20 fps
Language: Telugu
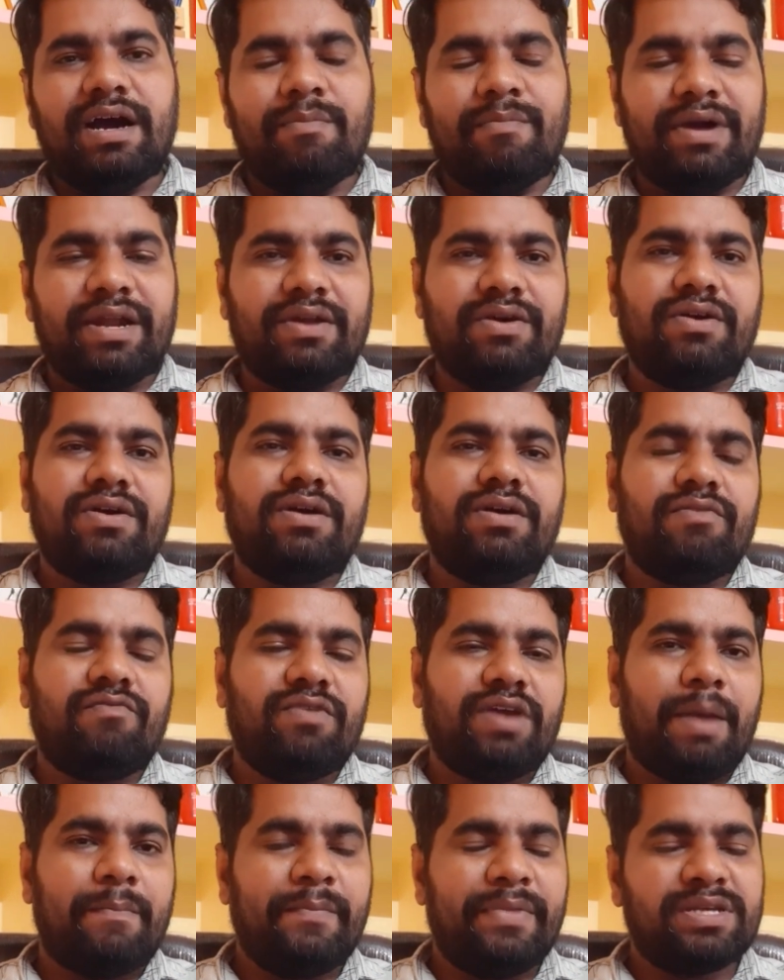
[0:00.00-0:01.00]
మన
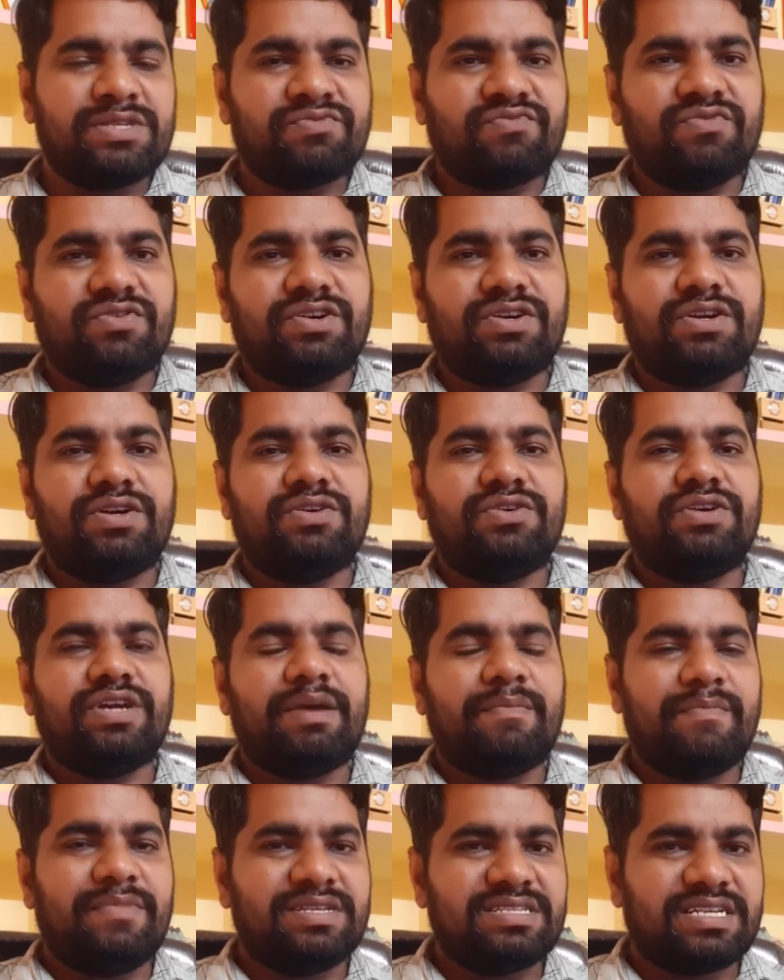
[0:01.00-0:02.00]
ఎంఎస్ వర్డ్
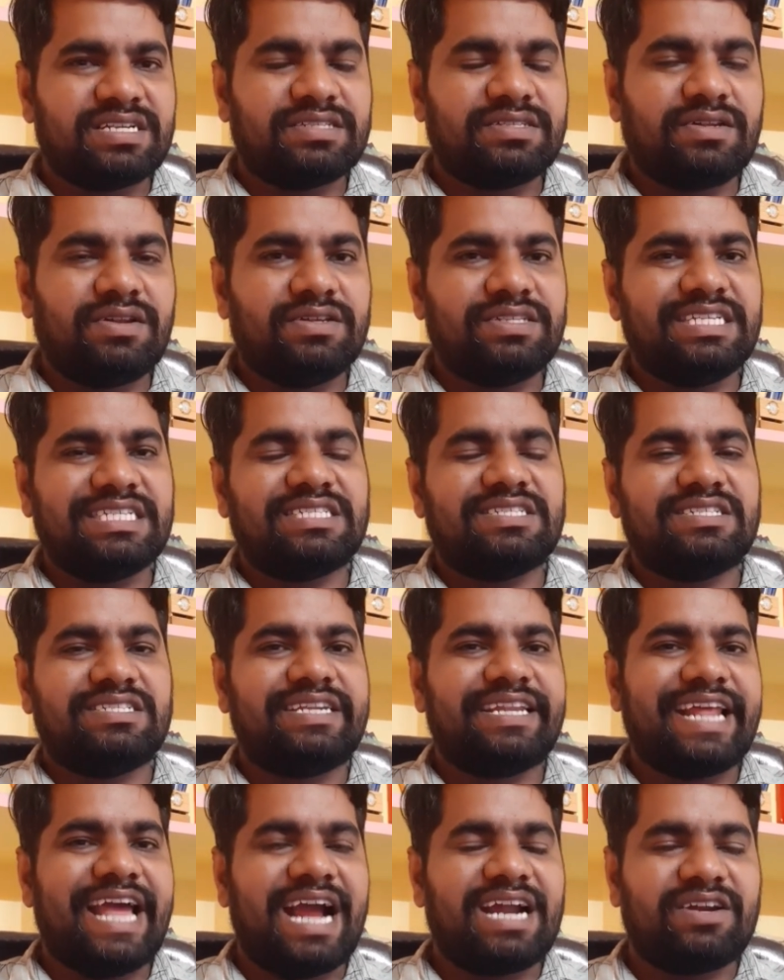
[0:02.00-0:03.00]
ఎంఎస్ ఎక్సెల్లో జస్ట్
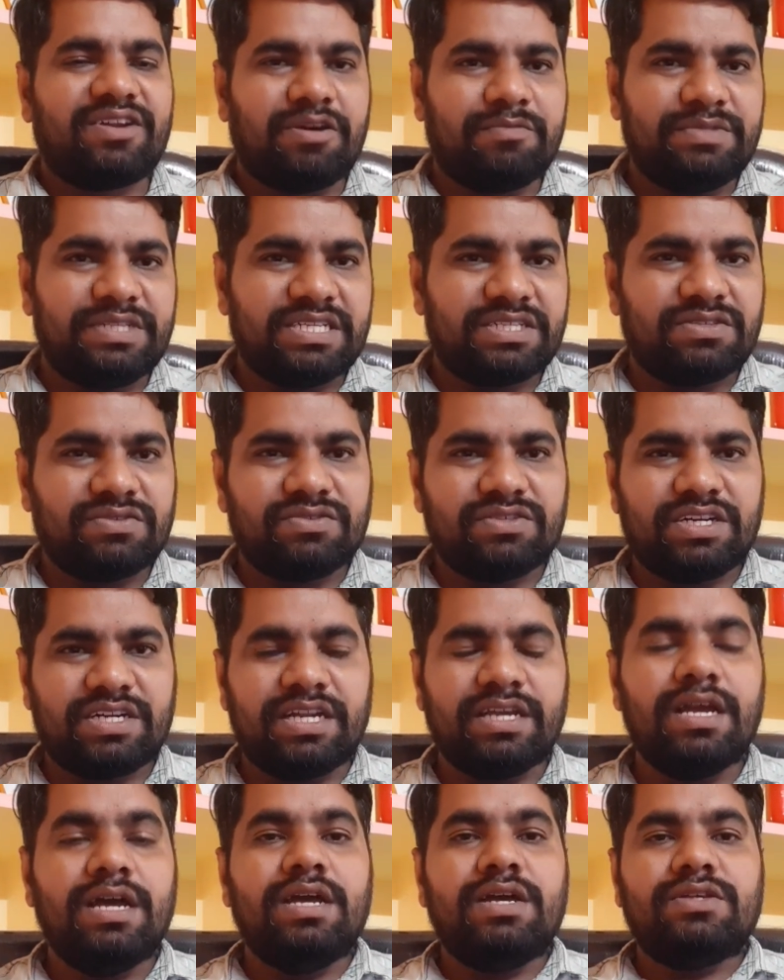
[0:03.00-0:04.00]
డ్రాగ్ డ్రాప్ చేస్తాం
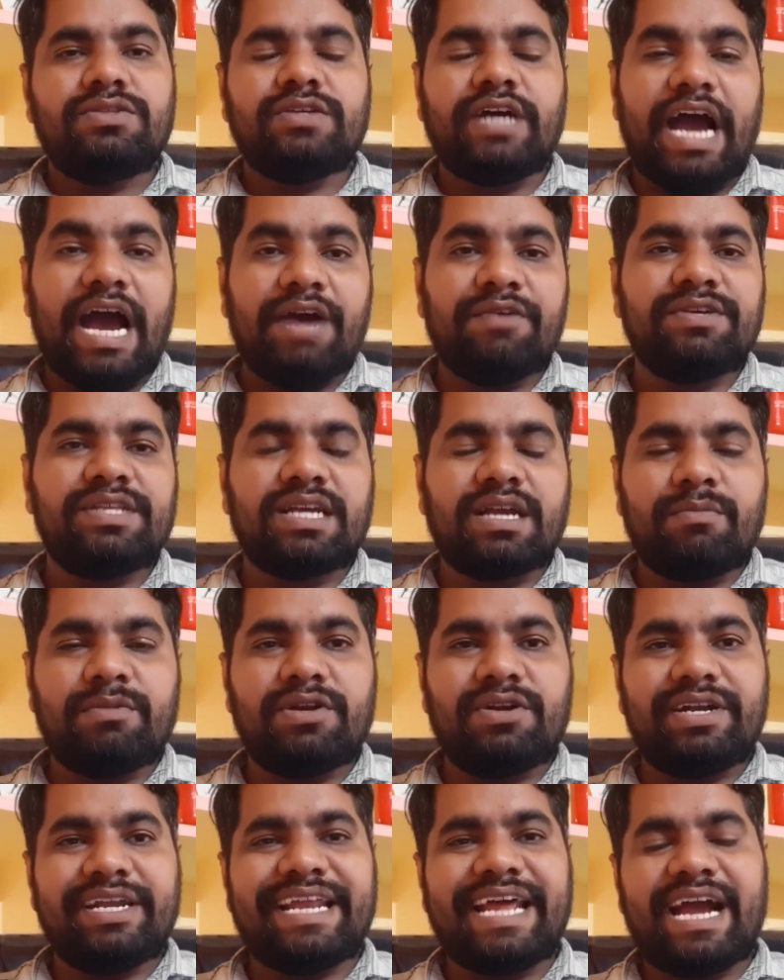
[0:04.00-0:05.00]
చూడండి సో ఆ విధంగా
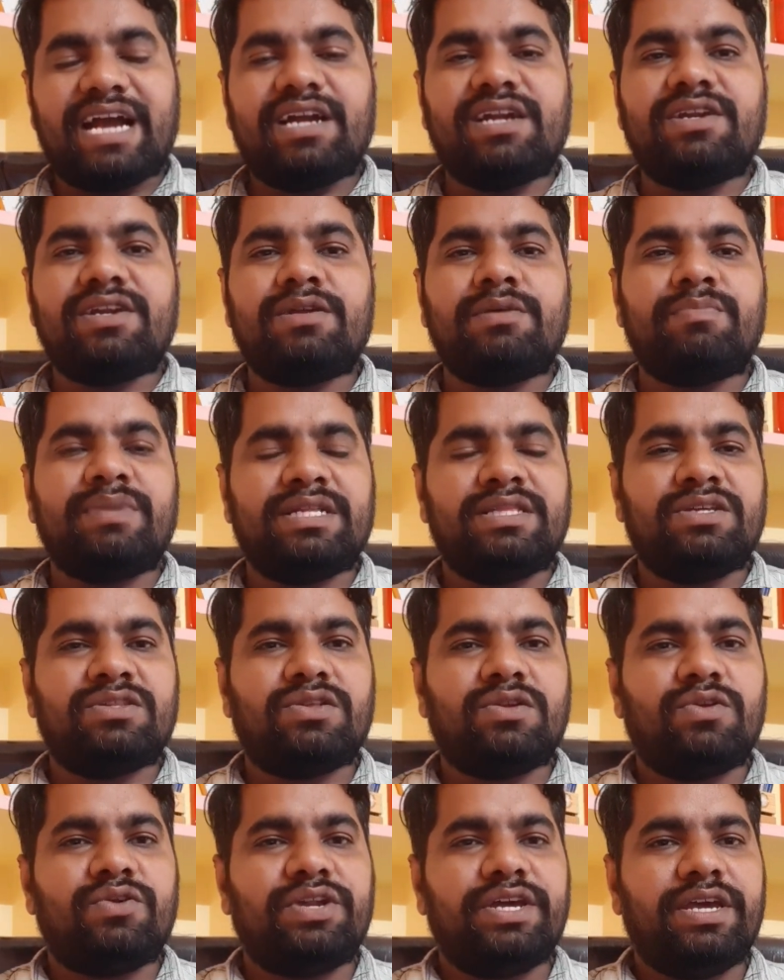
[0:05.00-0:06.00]
మనం డ్రాగ్ అండ్ డ్రాప్
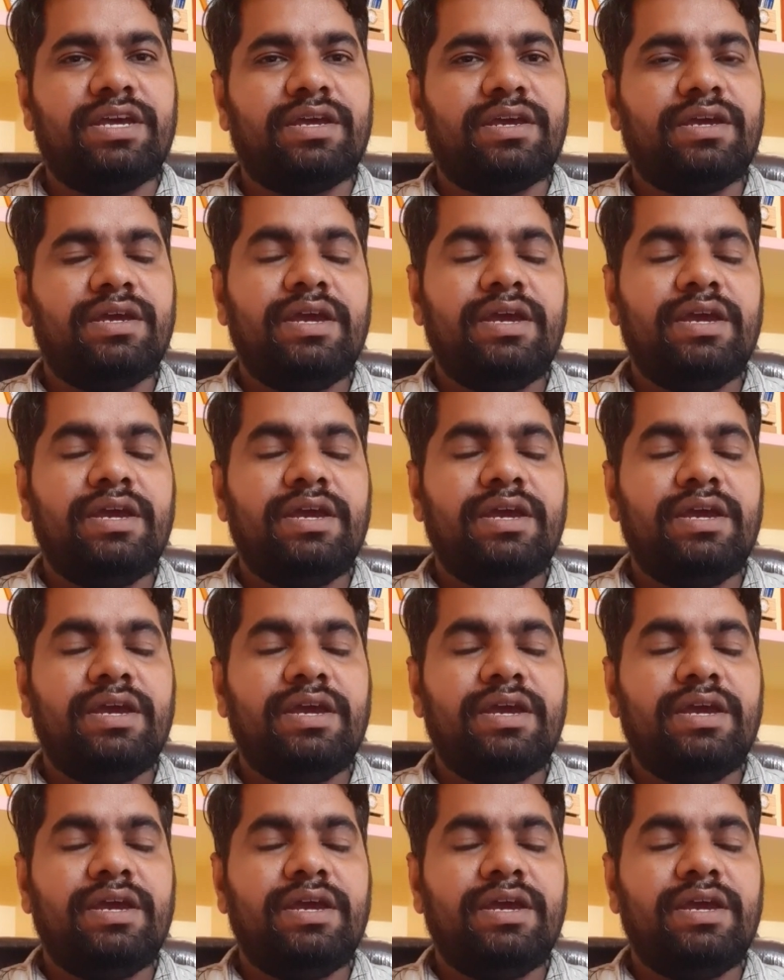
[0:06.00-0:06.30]
పద్ధతిలోనే